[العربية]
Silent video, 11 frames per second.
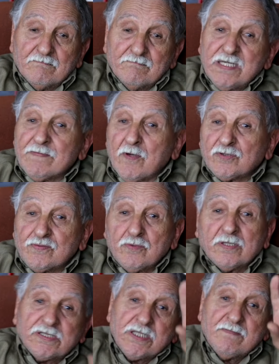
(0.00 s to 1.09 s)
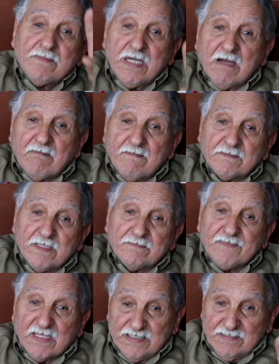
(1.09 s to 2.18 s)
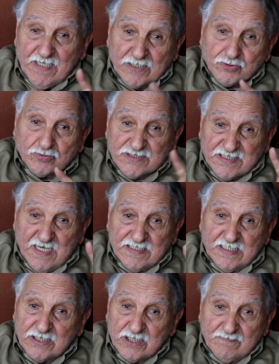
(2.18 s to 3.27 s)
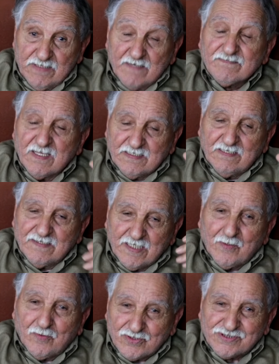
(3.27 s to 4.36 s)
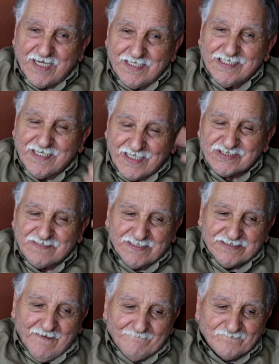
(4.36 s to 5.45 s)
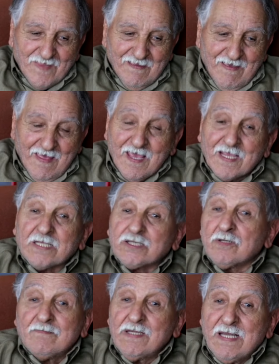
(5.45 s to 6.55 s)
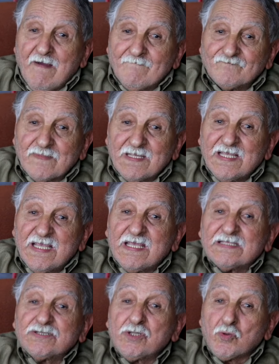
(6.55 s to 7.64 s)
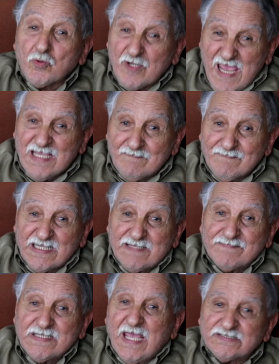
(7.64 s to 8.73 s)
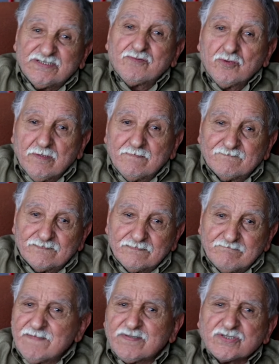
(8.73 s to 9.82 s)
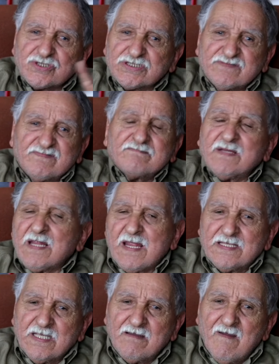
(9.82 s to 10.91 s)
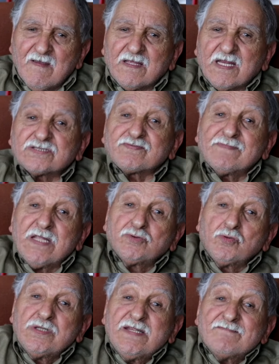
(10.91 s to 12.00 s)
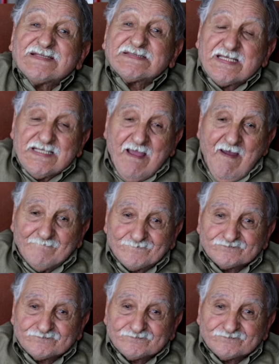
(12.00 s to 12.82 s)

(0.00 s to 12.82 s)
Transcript: ملي بغاو يدفنوا قالت لهم لا هذه مرات النصرانيه قالت لهم لا حنا كنكون نصرانيه راه سلمات قالت لهم لا ديروا له رايه مغربيه عاد دفنوه ما يمكنش يتدفن بالرايه رئيس بلاد اللي مات عليها